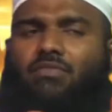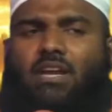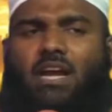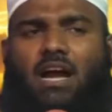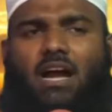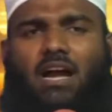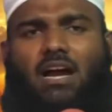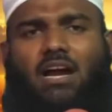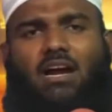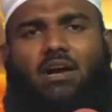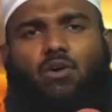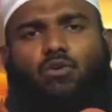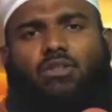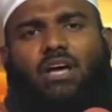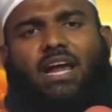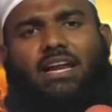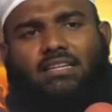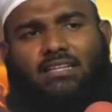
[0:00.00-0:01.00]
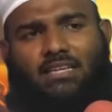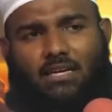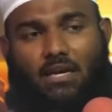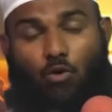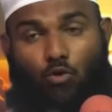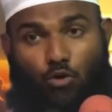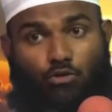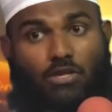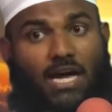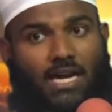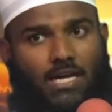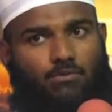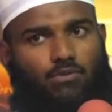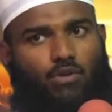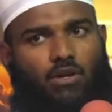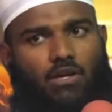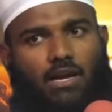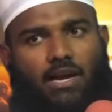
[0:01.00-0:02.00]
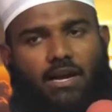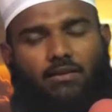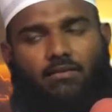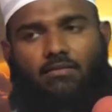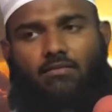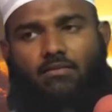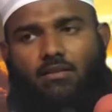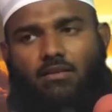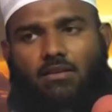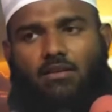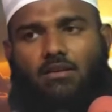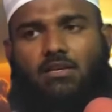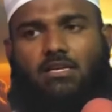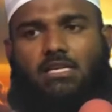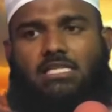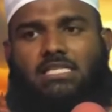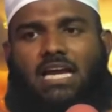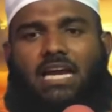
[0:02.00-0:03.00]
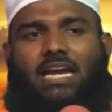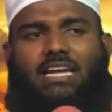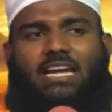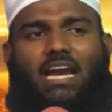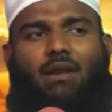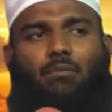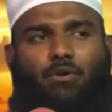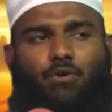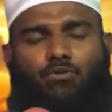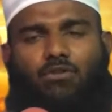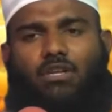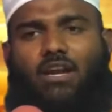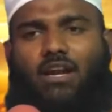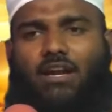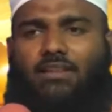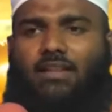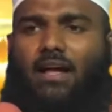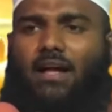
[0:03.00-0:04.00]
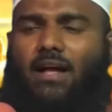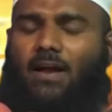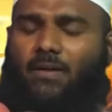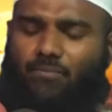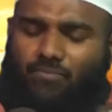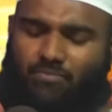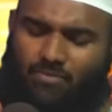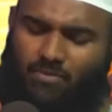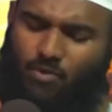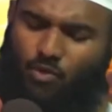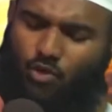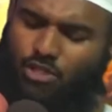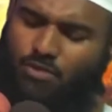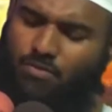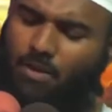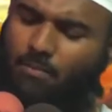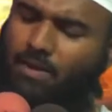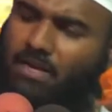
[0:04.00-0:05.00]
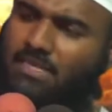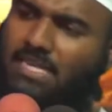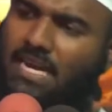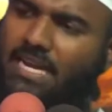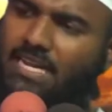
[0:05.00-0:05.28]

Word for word: வியா உதாரணத்துக்கு நான் ஒரு உதாரணம் சொல்கிறேன் சனிக்கிழமை யுத்தம் நடந்தால் யோசிச்சு பார்ப்பாங்க